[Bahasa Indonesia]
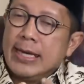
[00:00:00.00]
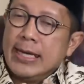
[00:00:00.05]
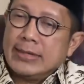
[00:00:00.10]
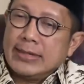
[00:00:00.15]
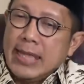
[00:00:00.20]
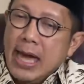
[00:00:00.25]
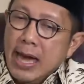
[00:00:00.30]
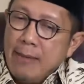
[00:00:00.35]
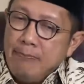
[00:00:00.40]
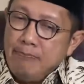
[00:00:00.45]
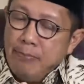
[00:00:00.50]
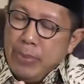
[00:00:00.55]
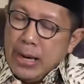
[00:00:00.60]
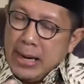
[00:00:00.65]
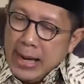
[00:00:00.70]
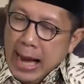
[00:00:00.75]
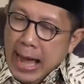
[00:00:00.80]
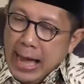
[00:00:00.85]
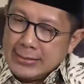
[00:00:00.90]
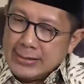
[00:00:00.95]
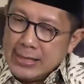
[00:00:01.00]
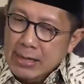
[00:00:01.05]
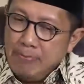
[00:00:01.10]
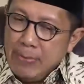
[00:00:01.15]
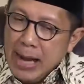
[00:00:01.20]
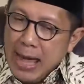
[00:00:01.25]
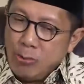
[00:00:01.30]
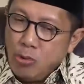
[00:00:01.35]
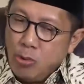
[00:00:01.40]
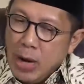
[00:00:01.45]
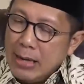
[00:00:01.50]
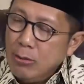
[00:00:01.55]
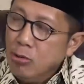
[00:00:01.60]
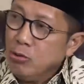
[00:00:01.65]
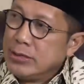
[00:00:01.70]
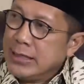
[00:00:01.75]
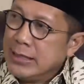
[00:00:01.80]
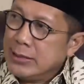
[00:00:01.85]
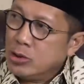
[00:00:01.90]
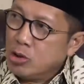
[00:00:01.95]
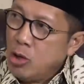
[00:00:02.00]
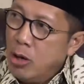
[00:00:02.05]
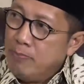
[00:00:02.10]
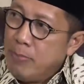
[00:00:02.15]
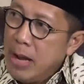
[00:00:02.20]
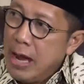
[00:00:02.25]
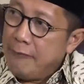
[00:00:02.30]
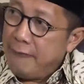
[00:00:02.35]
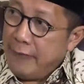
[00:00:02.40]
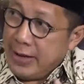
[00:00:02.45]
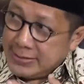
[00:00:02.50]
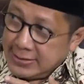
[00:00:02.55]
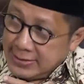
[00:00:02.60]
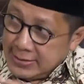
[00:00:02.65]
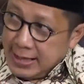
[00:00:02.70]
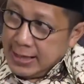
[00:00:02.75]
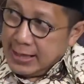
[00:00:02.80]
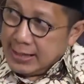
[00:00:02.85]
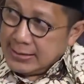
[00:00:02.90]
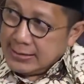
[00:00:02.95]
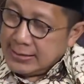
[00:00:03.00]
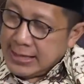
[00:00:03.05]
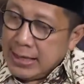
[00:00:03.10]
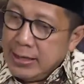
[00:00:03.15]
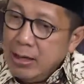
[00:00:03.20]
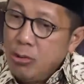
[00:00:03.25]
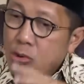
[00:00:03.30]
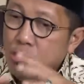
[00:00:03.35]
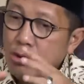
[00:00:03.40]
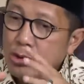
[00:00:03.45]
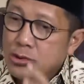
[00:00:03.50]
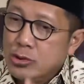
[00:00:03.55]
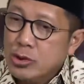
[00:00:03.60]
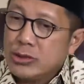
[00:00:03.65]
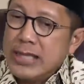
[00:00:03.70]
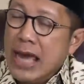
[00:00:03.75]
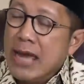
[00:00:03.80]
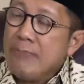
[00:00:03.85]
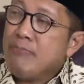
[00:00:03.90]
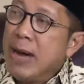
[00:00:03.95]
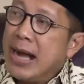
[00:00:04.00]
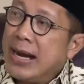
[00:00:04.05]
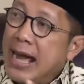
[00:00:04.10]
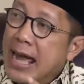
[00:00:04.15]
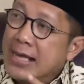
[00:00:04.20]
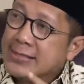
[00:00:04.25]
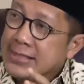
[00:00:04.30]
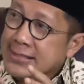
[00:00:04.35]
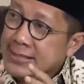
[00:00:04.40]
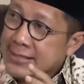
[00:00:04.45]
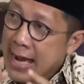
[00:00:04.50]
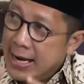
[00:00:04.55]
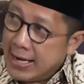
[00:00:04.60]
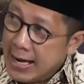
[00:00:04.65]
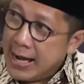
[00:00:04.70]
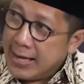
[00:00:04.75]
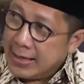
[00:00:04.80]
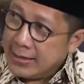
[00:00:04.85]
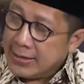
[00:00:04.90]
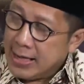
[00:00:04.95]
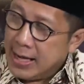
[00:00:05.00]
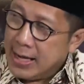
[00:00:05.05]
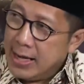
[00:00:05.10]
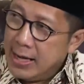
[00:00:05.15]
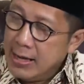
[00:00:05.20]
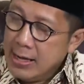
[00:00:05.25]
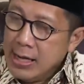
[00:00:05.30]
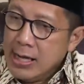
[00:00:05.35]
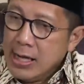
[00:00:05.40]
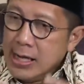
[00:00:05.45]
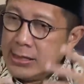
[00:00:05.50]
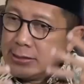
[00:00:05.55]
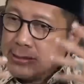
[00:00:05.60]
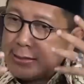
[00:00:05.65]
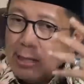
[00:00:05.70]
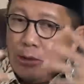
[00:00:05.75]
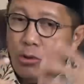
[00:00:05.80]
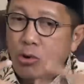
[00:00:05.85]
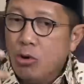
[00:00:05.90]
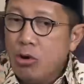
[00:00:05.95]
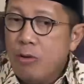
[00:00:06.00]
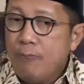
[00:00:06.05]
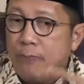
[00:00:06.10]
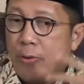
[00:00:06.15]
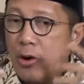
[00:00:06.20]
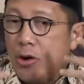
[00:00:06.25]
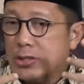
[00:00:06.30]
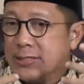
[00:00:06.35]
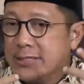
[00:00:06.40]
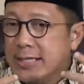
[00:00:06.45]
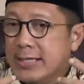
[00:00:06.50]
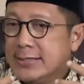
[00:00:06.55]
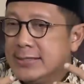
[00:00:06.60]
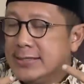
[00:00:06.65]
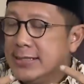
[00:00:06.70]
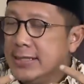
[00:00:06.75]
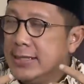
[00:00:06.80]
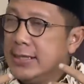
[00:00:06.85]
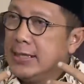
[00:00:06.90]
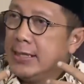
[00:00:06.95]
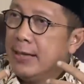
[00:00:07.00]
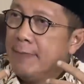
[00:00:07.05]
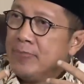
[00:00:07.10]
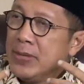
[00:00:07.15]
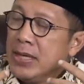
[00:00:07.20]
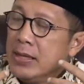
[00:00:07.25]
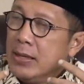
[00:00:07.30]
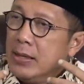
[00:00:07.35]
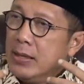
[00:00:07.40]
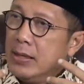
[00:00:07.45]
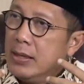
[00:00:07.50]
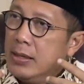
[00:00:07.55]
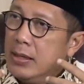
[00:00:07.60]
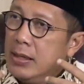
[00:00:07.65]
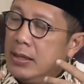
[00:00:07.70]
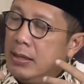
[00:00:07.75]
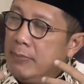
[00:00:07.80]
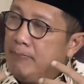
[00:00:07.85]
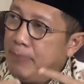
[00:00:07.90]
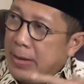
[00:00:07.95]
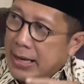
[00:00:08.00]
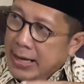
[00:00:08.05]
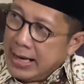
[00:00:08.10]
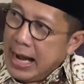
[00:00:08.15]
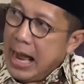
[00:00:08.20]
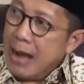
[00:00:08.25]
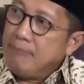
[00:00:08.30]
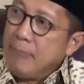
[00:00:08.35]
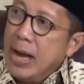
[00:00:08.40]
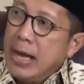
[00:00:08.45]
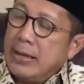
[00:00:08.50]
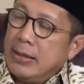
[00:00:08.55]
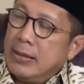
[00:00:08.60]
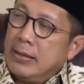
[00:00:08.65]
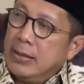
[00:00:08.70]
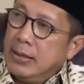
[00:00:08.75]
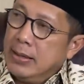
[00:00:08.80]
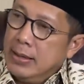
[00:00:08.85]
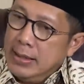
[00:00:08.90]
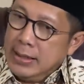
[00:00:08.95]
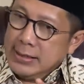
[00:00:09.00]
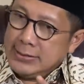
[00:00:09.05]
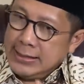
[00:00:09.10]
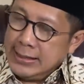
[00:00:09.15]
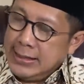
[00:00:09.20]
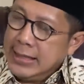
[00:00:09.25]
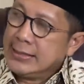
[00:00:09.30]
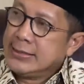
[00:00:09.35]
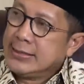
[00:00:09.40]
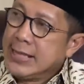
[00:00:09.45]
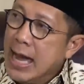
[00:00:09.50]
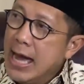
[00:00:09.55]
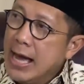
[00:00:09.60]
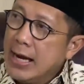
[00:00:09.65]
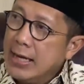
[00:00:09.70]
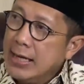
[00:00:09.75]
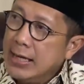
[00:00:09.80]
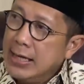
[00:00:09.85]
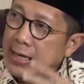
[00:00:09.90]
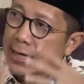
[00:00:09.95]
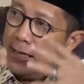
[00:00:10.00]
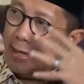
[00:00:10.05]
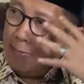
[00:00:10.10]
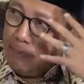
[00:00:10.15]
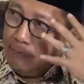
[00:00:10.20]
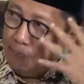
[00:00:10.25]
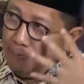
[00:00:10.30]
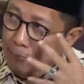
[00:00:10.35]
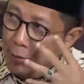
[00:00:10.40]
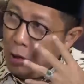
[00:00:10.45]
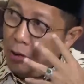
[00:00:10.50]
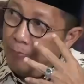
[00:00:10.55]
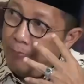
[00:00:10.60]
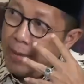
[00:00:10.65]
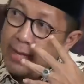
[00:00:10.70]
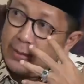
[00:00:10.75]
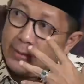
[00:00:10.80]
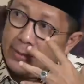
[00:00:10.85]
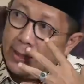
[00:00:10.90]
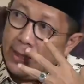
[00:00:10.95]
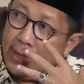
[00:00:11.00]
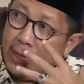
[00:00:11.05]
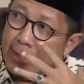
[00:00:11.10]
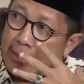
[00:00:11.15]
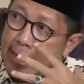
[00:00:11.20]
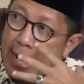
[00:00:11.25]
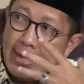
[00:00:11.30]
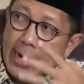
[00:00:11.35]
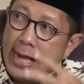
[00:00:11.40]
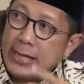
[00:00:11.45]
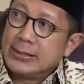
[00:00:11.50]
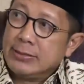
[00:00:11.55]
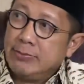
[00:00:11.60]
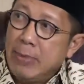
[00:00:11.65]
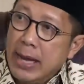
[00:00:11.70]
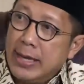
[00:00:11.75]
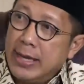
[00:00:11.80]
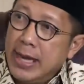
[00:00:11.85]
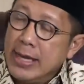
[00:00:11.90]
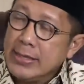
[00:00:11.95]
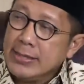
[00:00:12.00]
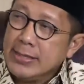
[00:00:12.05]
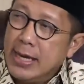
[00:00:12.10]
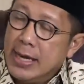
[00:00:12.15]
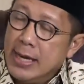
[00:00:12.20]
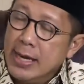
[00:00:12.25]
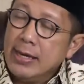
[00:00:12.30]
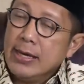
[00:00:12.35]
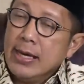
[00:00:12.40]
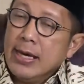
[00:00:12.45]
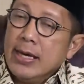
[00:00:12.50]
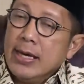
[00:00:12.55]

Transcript: kita berhasil melakukan uji coba fast track. Jadi khusus embarkasi Jakarta, seluruh prosesi eh, perekaman eh, sidik jari, biometrik dan lain sebagainya